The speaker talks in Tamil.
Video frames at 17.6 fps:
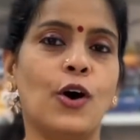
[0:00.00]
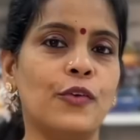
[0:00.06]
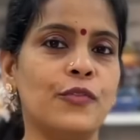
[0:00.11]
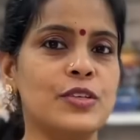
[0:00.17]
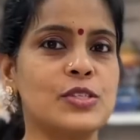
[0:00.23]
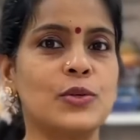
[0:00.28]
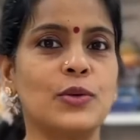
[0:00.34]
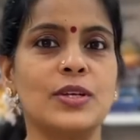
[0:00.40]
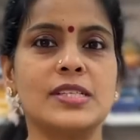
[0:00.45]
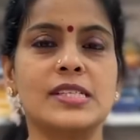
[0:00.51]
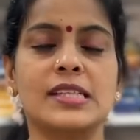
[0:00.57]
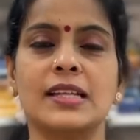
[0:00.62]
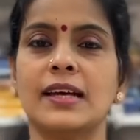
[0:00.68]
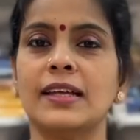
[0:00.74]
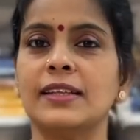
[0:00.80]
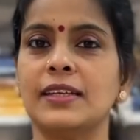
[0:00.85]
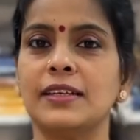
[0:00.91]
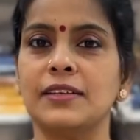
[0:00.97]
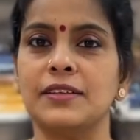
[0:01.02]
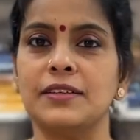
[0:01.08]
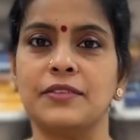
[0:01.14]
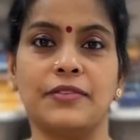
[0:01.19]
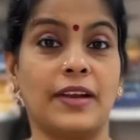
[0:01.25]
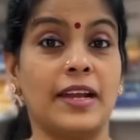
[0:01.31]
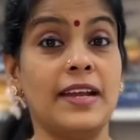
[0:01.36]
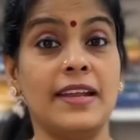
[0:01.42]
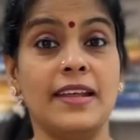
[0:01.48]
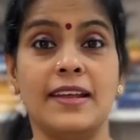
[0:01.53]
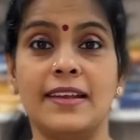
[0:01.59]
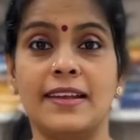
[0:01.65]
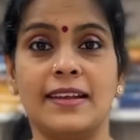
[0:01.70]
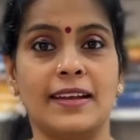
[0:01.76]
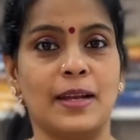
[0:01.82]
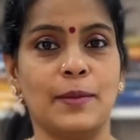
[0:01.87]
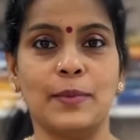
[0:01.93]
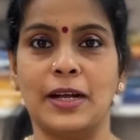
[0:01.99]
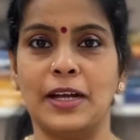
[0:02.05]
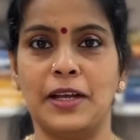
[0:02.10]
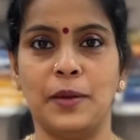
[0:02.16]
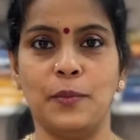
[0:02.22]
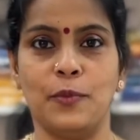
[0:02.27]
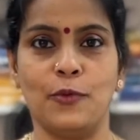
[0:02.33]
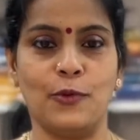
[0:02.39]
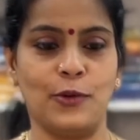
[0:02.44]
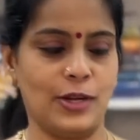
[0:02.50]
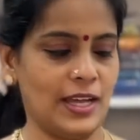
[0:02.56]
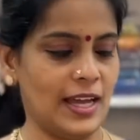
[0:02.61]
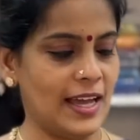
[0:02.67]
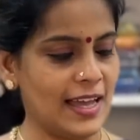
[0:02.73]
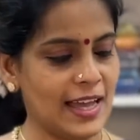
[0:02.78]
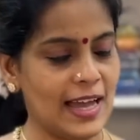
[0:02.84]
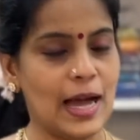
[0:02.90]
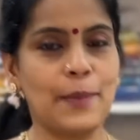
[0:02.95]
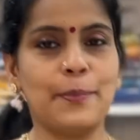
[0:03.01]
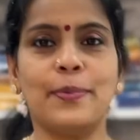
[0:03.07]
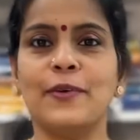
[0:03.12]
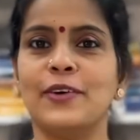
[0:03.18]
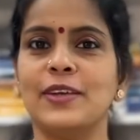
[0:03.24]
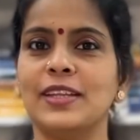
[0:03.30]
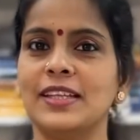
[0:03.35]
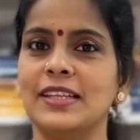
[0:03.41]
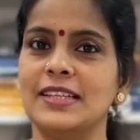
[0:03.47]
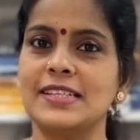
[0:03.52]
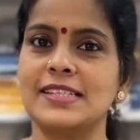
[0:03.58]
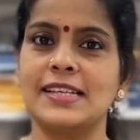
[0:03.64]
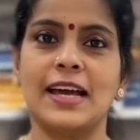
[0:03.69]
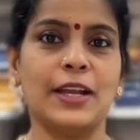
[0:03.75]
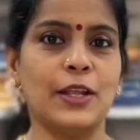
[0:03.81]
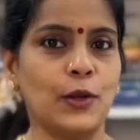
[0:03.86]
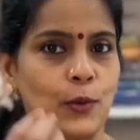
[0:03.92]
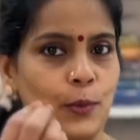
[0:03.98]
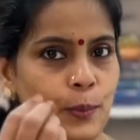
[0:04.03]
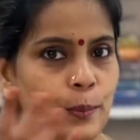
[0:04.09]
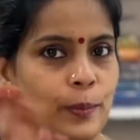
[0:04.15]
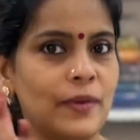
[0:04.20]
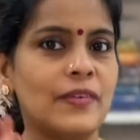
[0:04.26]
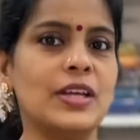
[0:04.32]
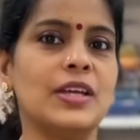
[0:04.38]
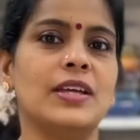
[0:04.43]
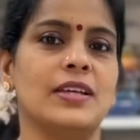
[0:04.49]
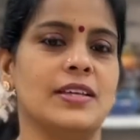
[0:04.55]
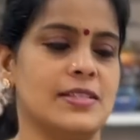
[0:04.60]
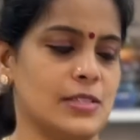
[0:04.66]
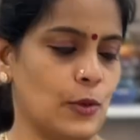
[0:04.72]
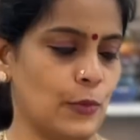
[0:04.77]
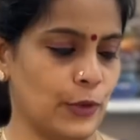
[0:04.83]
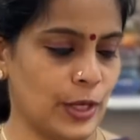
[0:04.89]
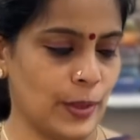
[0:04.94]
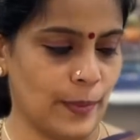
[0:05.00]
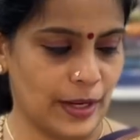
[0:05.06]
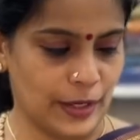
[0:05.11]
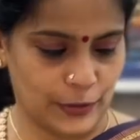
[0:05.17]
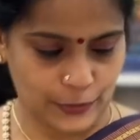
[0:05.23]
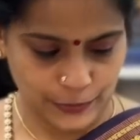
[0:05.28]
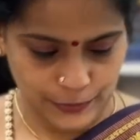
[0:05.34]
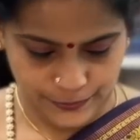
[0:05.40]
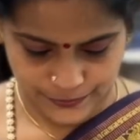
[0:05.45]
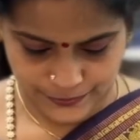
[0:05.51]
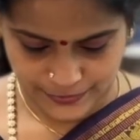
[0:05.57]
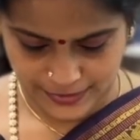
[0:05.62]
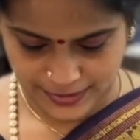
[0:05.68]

ஆஃபீஸ் போயர்ஸ்க்குலாம் அந்த ஃப்ரைடே அன்னைக்குலாம் நம்ம கட்டிங் போவோம் இல்லையா அப்போ வந்து இந்த சாரீ ரொம்பவே சௌரியமாக இருக்கும்